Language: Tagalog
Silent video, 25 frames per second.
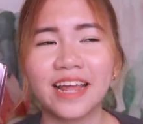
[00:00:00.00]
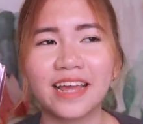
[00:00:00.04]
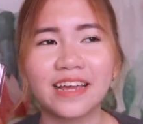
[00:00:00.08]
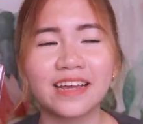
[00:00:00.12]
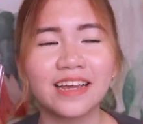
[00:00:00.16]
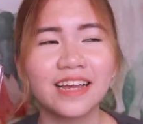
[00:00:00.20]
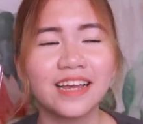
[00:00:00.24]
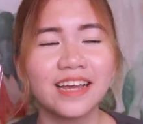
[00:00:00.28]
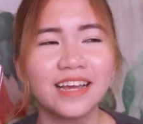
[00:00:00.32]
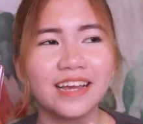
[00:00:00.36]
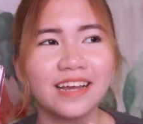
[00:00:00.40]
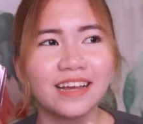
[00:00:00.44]

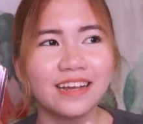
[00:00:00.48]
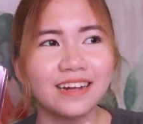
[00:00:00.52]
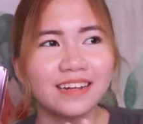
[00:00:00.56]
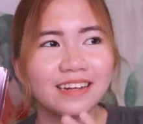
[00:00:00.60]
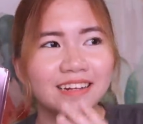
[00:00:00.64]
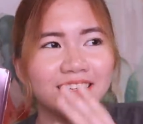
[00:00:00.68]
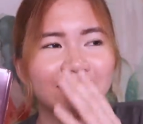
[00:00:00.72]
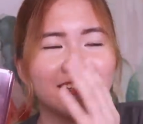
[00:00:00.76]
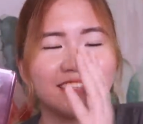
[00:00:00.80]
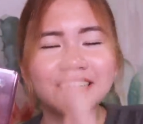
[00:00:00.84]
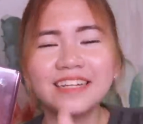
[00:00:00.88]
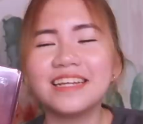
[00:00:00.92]
Like,
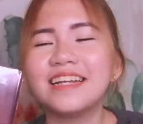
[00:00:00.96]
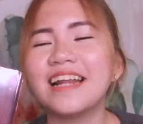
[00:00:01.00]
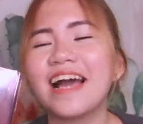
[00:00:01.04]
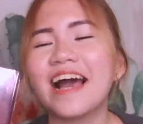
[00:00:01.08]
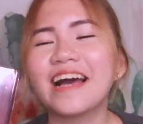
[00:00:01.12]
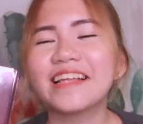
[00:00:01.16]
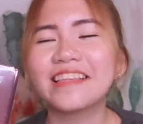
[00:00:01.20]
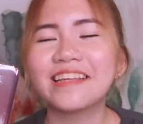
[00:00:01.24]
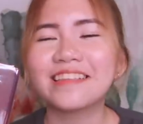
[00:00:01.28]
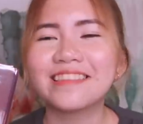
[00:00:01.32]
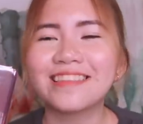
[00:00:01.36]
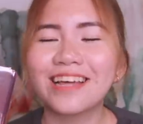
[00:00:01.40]
hindi
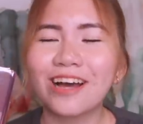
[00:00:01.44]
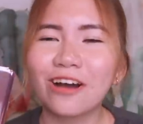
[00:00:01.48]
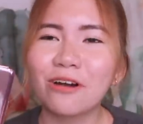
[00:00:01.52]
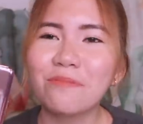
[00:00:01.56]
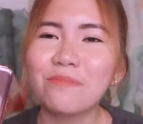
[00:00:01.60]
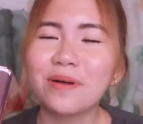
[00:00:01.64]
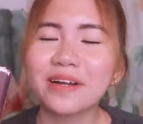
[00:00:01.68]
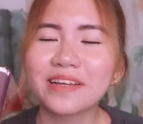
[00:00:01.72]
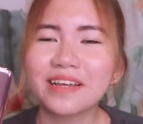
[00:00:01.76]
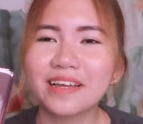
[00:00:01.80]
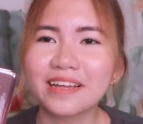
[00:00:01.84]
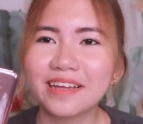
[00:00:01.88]
lahat ng
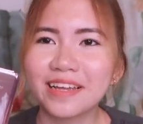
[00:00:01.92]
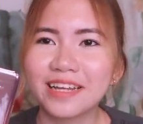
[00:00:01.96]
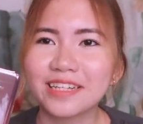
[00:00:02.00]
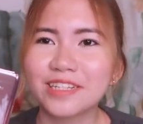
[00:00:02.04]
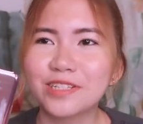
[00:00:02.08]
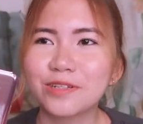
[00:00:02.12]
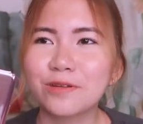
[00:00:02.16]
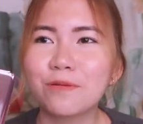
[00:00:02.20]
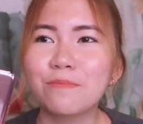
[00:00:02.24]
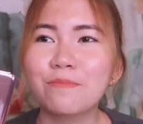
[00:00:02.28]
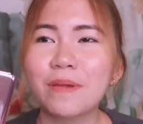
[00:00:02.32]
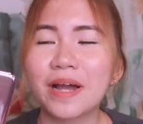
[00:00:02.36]
tao
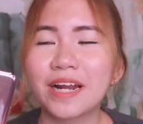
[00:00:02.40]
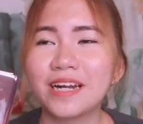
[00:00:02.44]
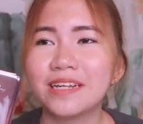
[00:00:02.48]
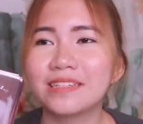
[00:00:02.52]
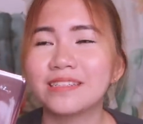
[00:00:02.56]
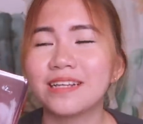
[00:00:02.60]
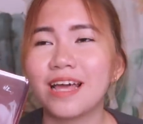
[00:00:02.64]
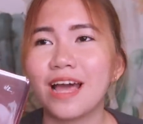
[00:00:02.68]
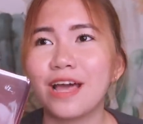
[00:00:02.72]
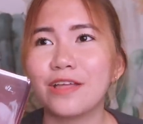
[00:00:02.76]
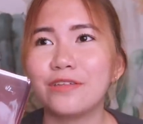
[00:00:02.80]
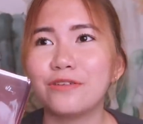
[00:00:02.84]
magigets kung
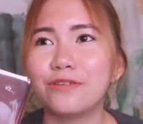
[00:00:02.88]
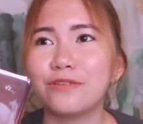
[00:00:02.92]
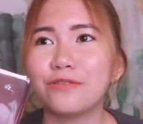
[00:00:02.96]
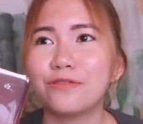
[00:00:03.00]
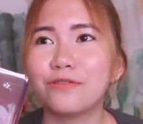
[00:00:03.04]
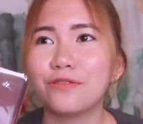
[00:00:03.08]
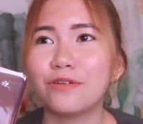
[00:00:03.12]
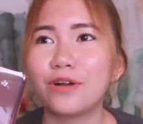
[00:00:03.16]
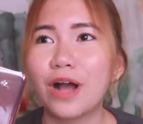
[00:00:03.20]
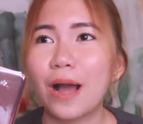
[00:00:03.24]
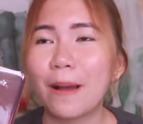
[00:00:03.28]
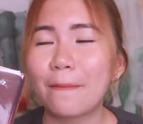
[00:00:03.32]
para saan
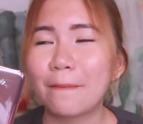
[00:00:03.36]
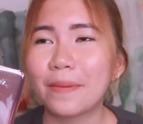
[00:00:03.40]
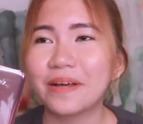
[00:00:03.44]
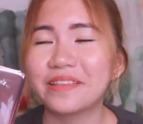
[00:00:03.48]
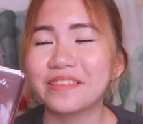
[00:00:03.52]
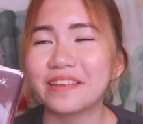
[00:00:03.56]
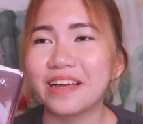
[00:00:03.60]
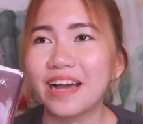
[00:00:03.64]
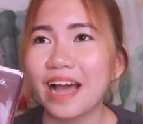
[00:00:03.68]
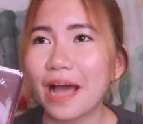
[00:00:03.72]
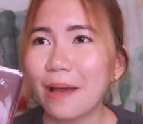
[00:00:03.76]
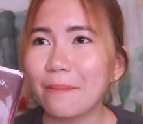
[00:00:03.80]
yung
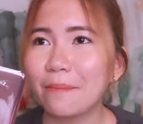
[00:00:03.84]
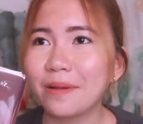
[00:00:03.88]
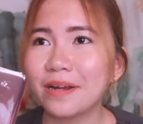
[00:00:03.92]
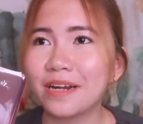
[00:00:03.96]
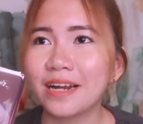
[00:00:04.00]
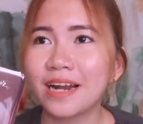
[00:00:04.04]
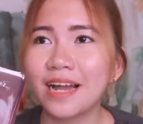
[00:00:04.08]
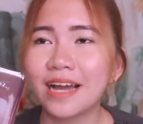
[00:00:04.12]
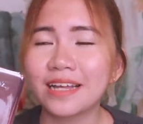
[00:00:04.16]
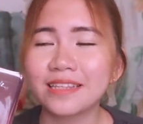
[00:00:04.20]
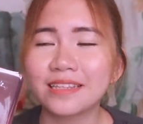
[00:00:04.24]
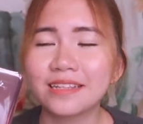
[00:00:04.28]
apat na
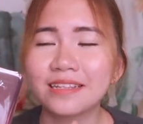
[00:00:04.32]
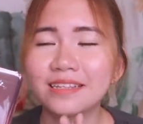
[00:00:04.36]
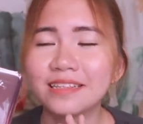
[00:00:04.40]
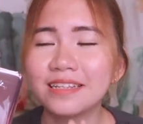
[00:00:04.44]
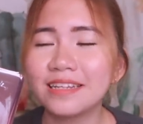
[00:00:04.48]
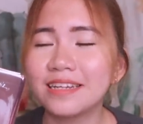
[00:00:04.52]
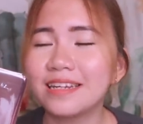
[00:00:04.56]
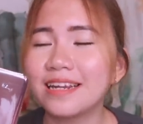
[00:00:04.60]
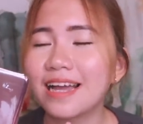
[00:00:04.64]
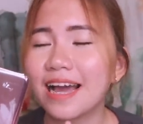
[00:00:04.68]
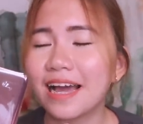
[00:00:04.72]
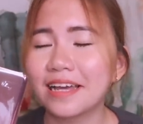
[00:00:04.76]
camera at
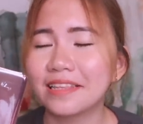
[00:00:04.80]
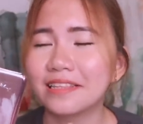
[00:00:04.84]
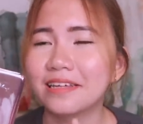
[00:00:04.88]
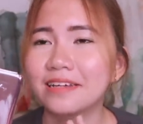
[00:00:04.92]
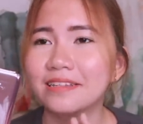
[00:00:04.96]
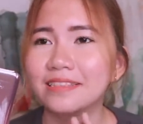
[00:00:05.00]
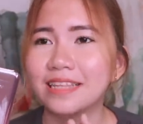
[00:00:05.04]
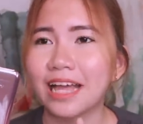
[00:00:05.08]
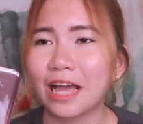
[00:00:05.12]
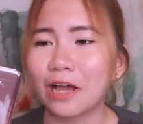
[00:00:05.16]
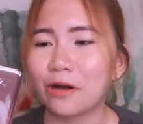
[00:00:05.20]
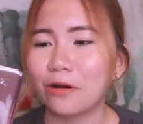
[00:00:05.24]
hindi lahat
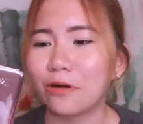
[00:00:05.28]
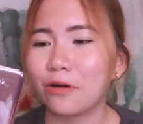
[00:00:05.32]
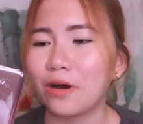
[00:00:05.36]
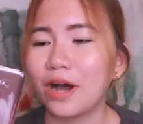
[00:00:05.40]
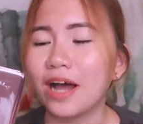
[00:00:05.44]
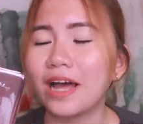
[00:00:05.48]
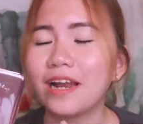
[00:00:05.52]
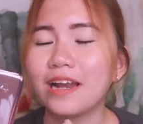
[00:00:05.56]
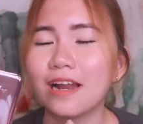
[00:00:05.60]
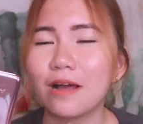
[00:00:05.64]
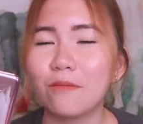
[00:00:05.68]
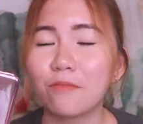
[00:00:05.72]
ng tao
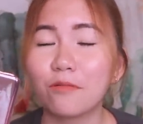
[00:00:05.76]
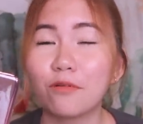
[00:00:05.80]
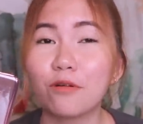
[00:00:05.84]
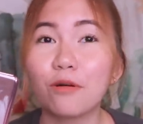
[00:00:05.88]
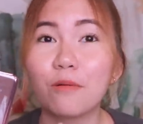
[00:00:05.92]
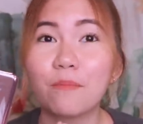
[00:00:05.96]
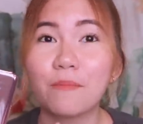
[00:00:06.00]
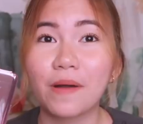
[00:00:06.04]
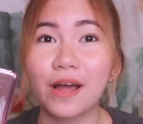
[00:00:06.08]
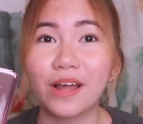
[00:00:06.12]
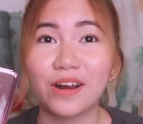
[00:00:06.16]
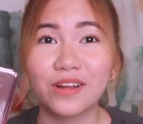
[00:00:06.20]
alam
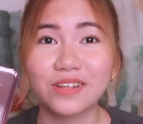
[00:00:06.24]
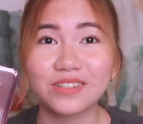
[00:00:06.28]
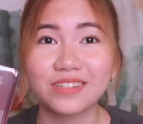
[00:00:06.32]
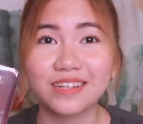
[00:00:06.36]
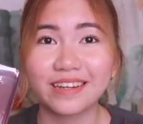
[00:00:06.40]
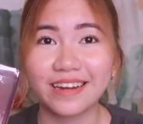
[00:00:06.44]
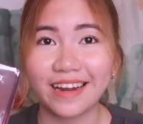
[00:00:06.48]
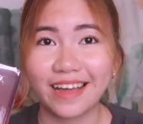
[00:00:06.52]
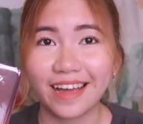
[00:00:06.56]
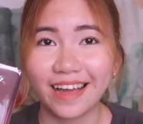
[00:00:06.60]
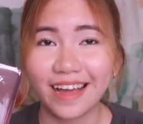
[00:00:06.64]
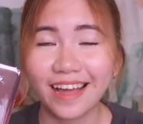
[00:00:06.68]
kung paano
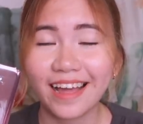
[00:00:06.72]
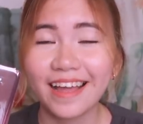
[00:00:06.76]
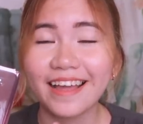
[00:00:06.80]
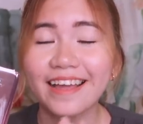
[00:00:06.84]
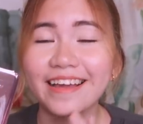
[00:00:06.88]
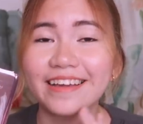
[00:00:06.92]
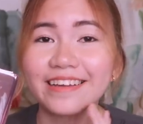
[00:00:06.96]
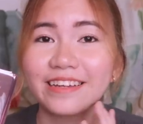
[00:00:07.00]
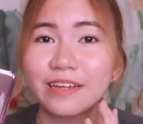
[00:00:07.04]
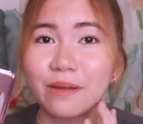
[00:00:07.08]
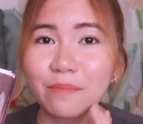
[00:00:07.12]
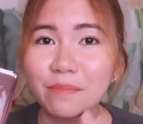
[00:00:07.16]
sila
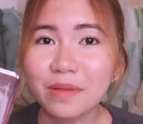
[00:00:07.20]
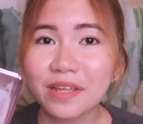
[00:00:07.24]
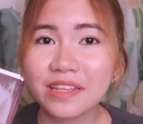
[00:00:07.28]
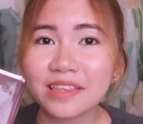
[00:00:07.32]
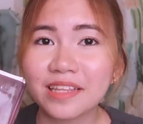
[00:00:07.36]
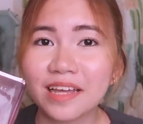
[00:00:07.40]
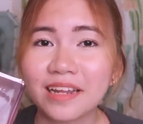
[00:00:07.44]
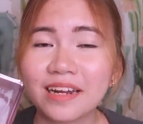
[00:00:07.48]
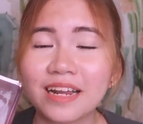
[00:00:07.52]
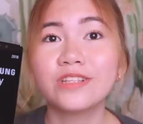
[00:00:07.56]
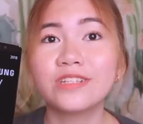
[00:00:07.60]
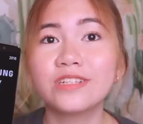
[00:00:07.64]

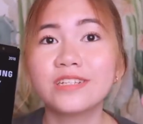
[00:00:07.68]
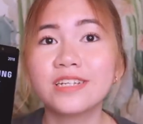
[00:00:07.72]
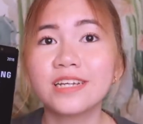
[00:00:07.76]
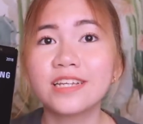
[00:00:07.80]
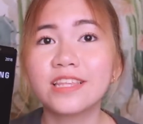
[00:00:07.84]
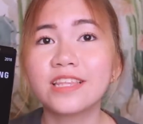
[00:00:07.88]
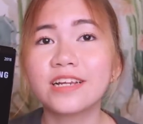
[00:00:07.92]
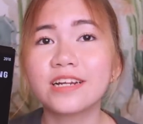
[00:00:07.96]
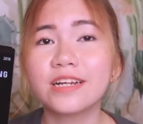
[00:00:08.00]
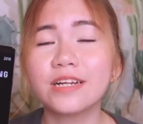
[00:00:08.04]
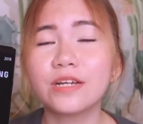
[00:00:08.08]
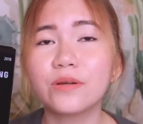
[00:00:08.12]
gamitin.
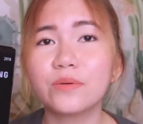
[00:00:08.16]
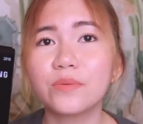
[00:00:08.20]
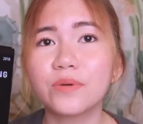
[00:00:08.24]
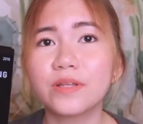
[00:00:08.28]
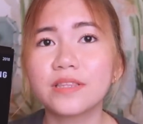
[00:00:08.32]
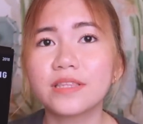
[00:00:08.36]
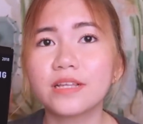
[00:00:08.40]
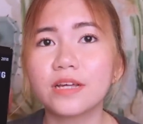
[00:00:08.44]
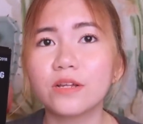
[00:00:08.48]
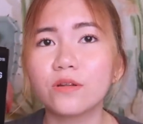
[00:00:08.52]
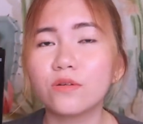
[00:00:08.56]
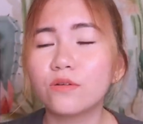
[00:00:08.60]
Considering
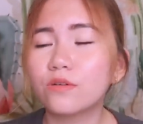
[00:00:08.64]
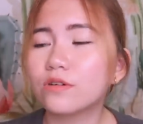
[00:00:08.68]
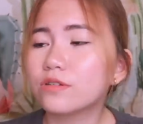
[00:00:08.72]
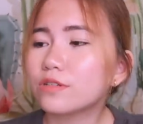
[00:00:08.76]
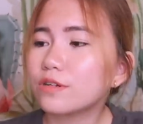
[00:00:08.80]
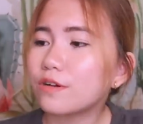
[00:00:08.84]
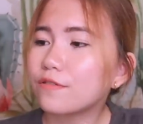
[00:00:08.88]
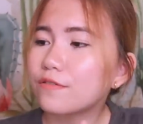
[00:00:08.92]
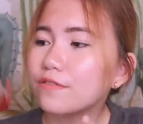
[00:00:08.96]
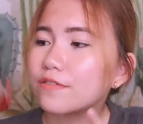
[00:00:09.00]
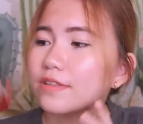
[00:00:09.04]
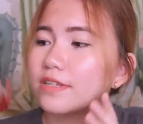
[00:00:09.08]
with the
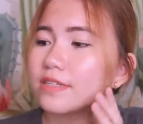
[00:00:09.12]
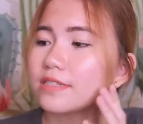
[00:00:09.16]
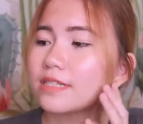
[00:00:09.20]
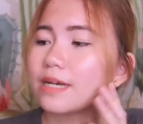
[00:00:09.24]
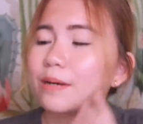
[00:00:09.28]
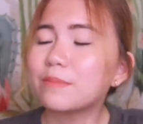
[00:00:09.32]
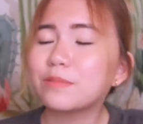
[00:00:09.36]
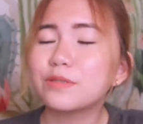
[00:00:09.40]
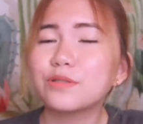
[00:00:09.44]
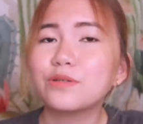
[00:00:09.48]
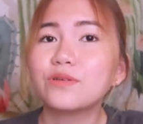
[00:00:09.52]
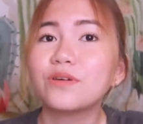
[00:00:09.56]
looks of the
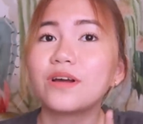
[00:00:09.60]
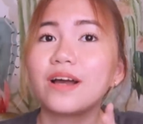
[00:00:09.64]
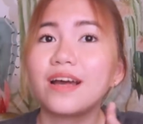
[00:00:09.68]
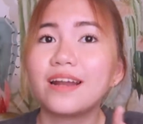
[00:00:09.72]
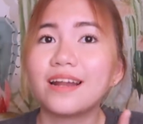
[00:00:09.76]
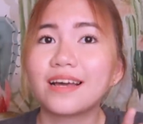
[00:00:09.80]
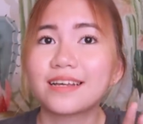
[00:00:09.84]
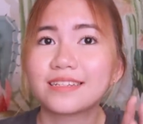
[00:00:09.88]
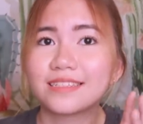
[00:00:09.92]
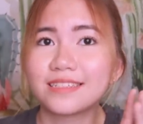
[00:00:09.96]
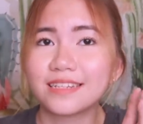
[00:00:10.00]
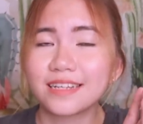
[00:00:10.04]
Samsung
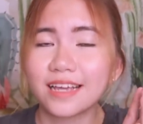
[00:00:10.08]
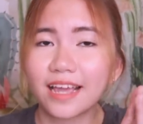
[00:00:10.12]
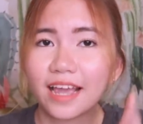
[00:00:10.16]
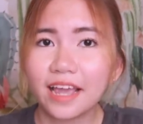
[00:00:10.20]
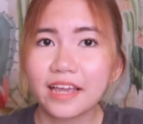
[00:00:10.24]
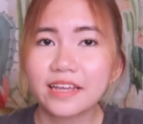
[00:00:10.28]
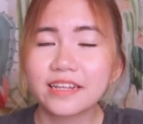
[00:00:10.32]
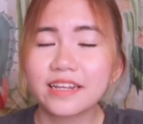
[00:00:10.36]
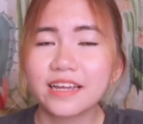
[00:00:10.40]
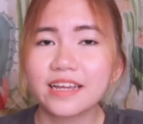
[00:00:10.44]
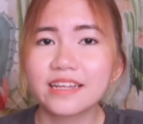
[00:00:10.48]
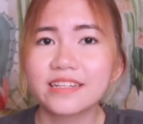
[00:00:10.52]
Galaxy
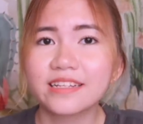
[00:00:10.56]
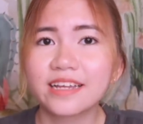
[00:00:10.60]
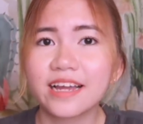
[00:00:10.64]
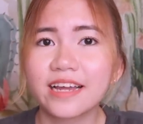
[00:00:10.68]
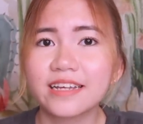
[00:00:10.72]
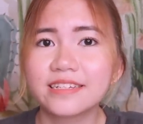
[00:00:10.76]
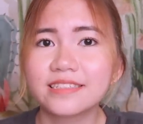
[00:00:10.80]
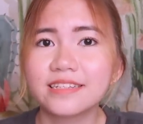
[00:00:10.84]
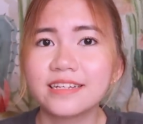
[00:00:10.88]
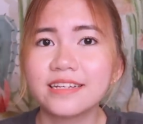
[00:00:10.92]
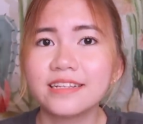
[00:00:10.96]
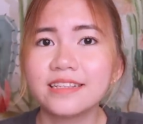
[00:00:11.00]
A9
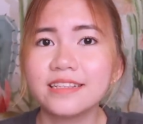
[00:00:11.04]
guys,